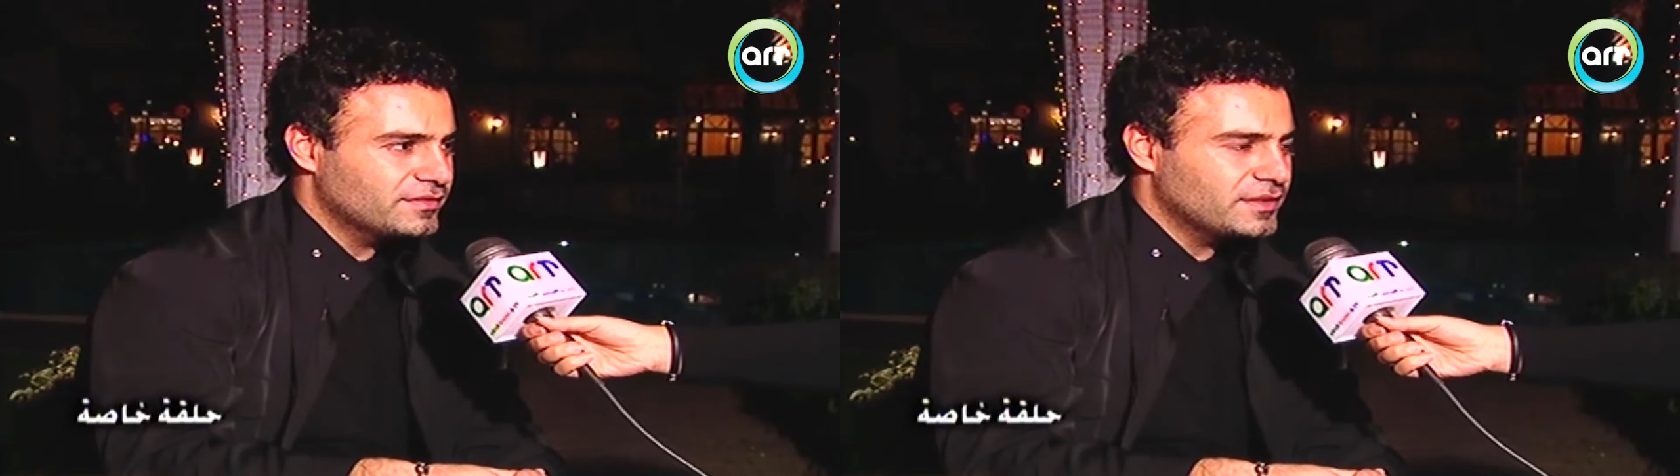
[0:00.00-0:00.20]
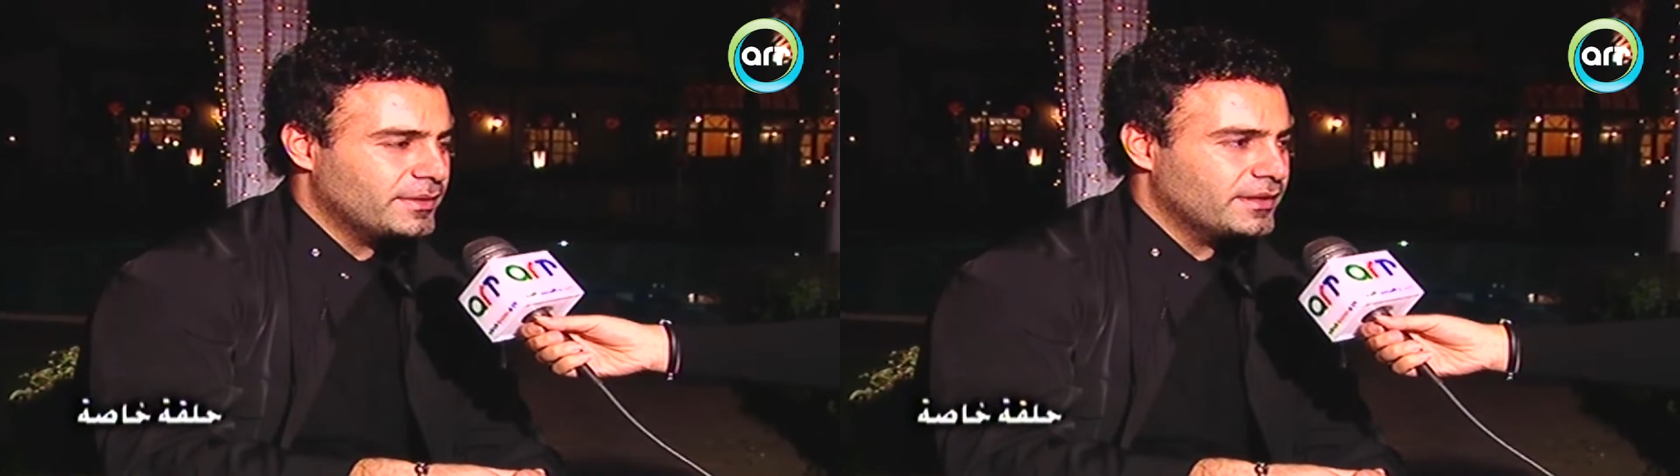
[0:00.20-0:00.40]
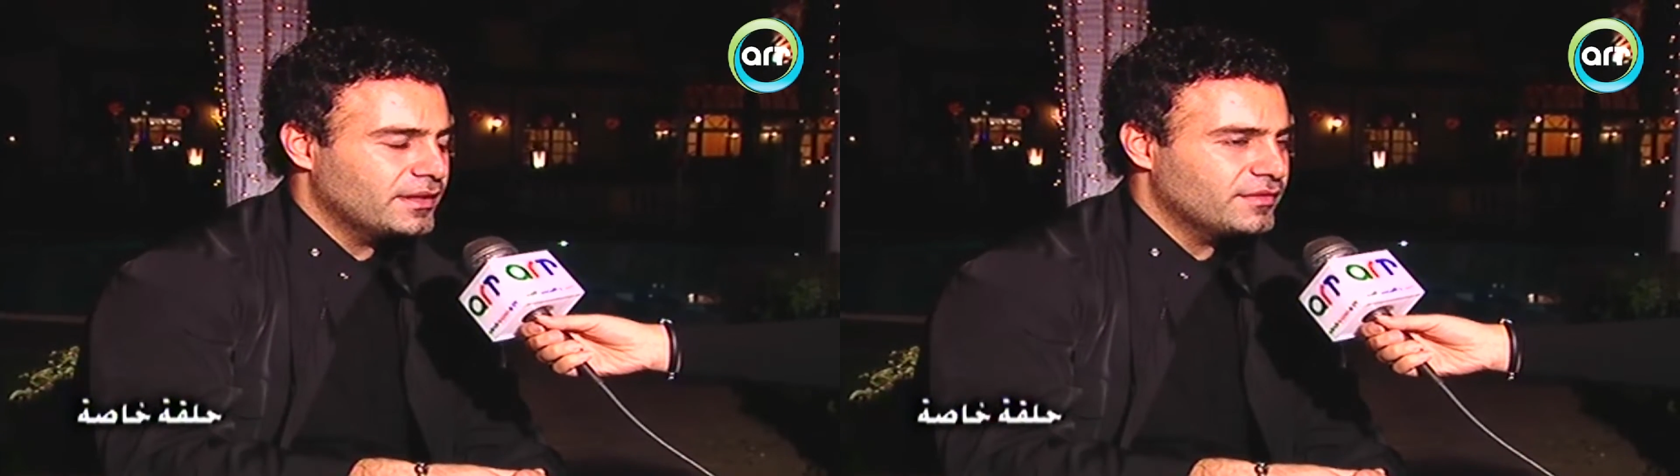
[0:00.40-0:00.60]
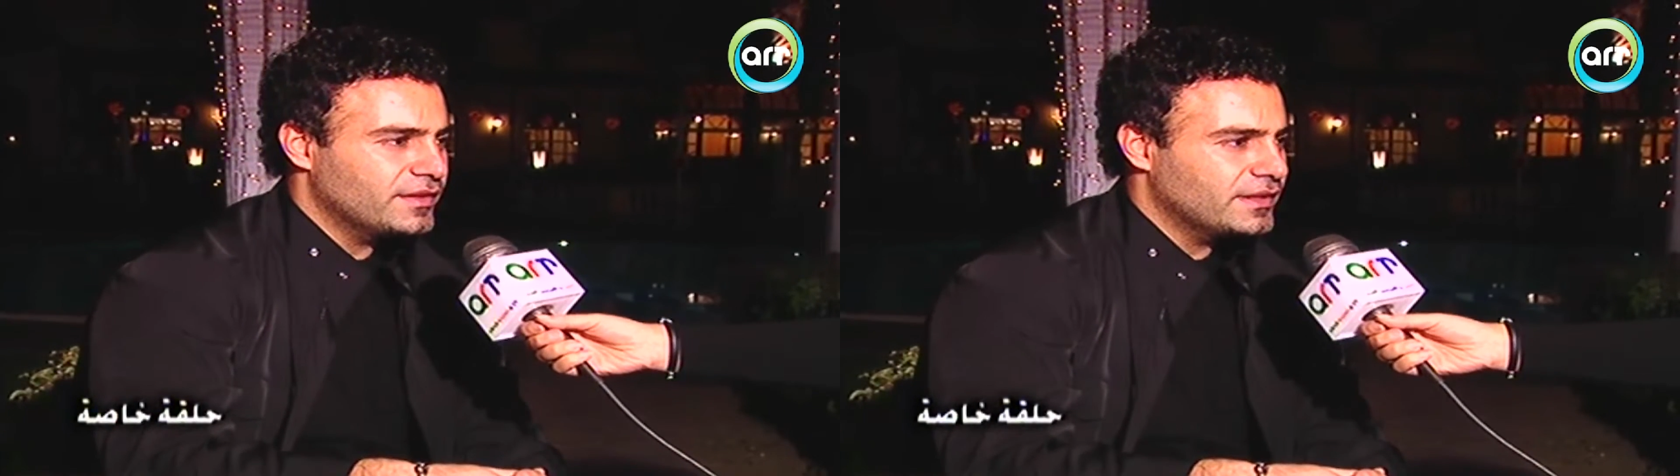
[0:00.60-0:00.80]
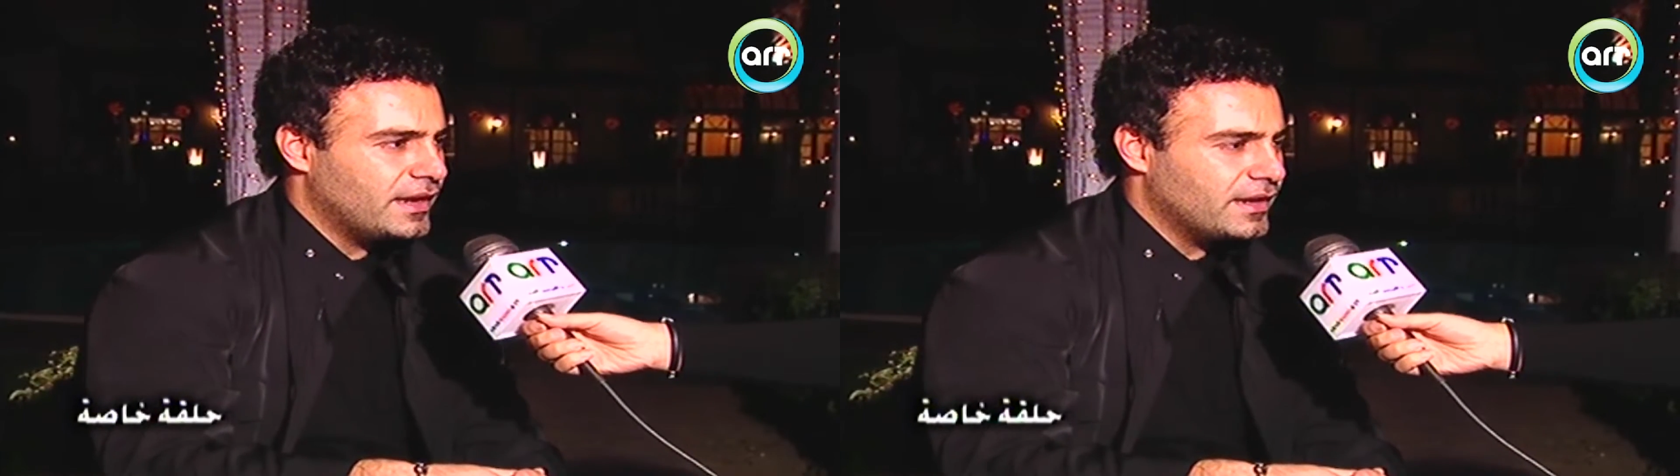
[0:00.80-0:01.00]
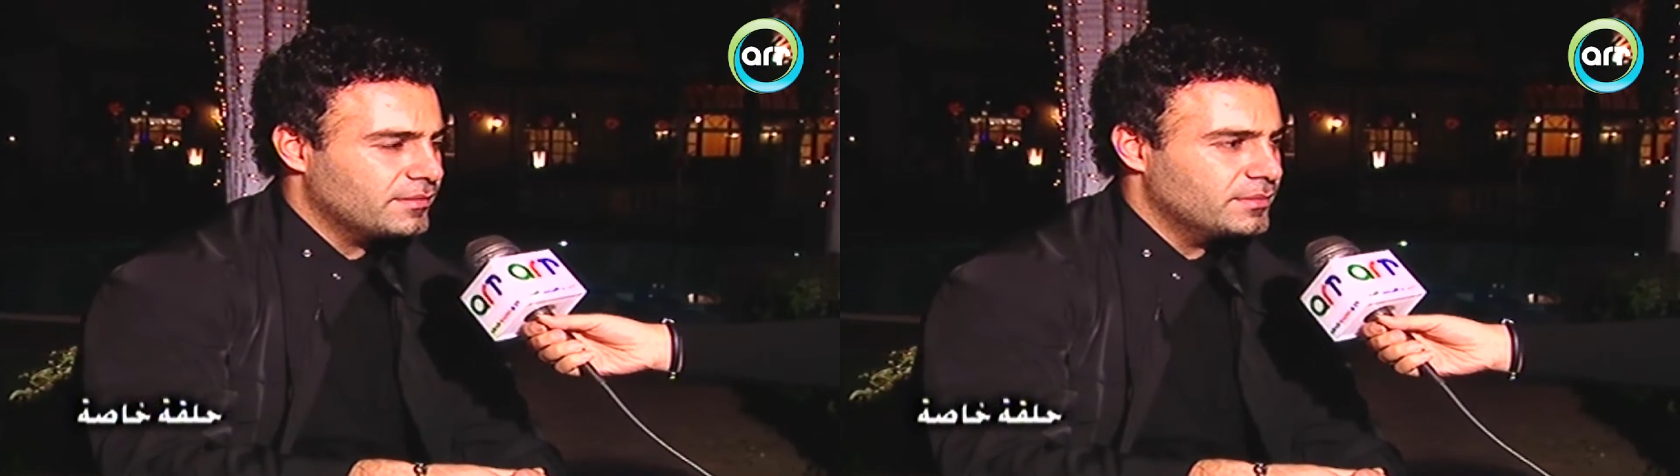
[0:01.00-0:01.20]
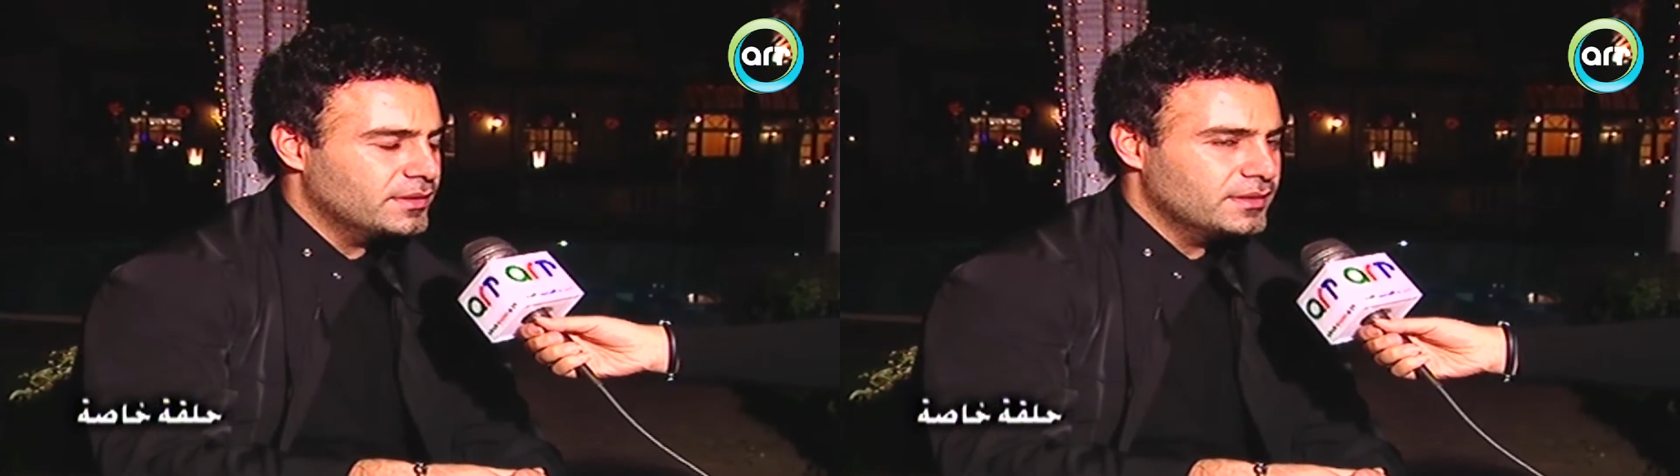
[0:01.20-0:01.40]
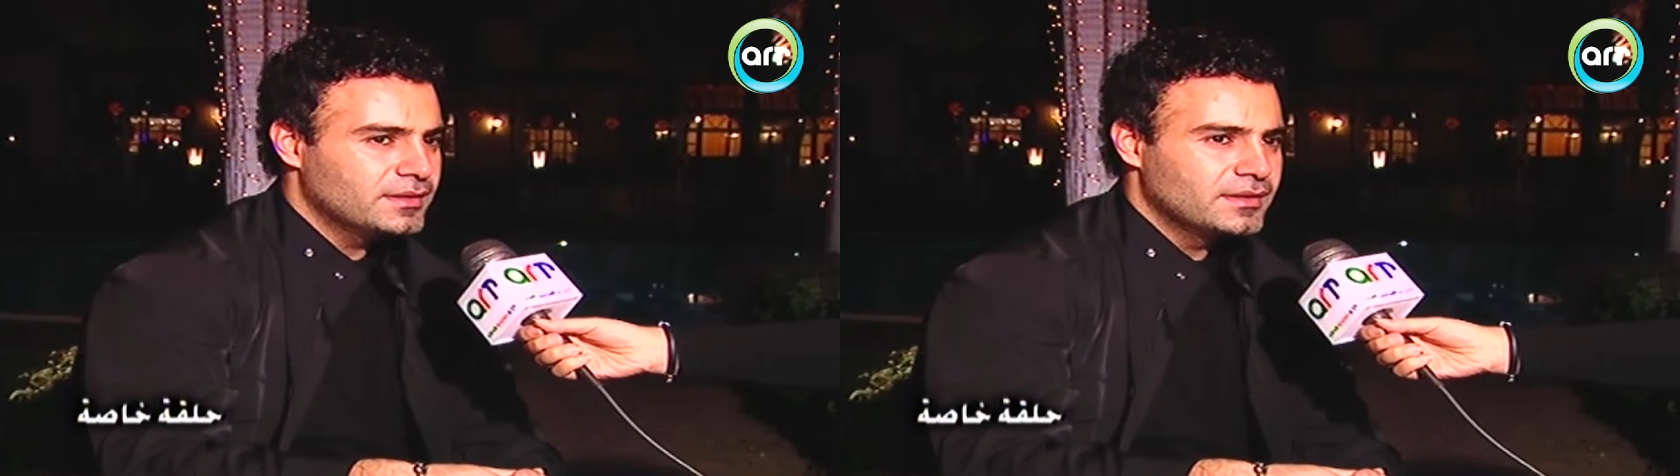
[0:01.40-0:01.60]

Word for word: طبعا للفن العربي